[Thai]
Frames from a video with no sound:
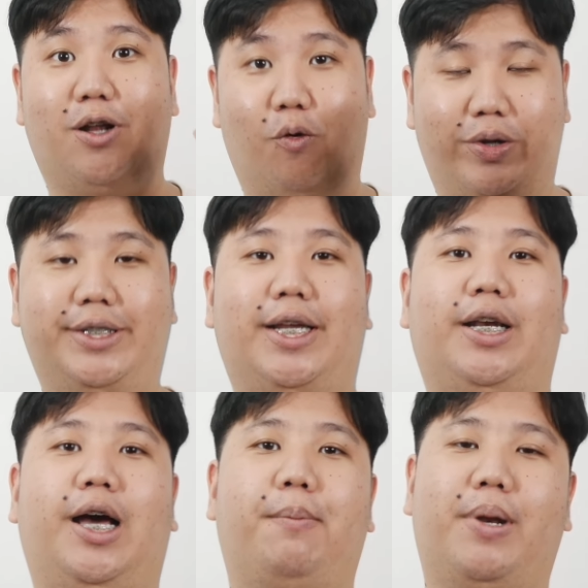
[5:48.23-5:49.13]
2วิดเจ็ต
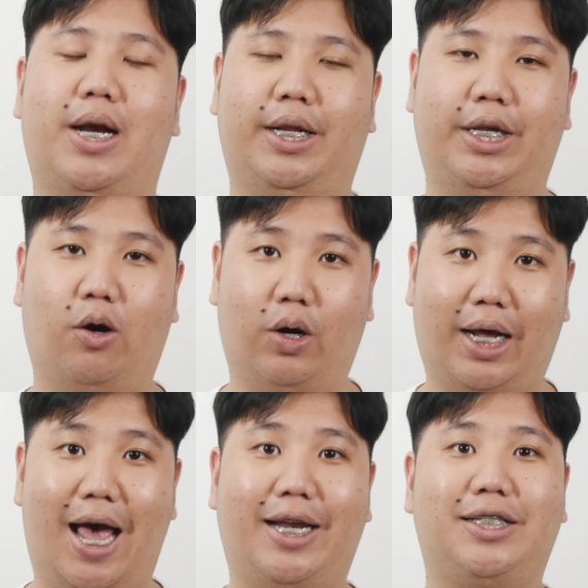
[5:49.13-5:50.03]
เลย เป็นอะไรที่ค่อน
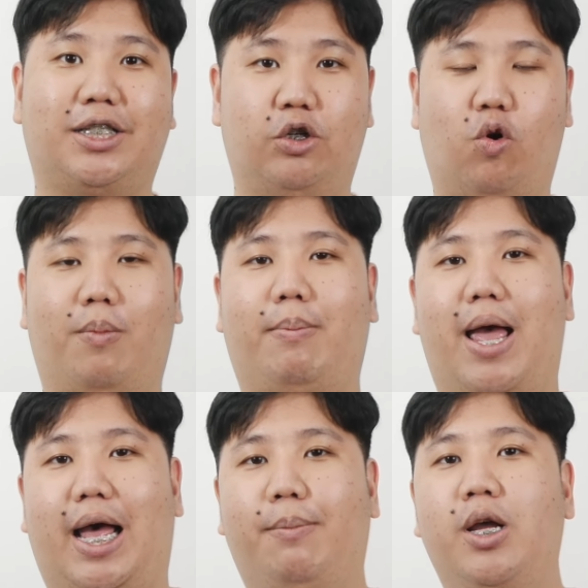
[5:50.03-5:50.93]
ข้างที่จะสะดวก
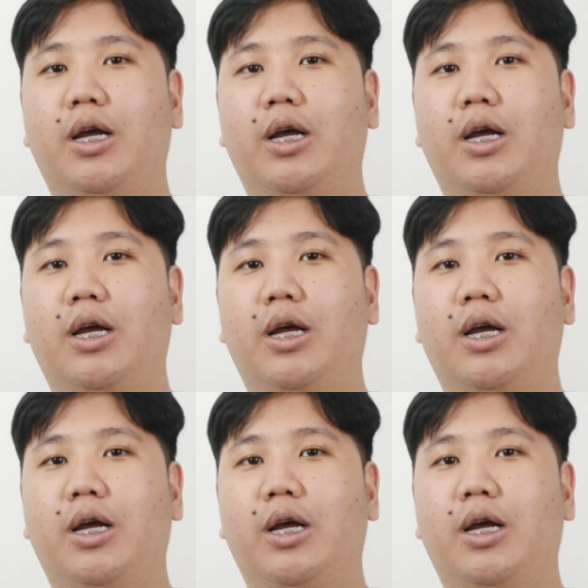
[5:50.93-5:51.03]
มาก ๆ ครับ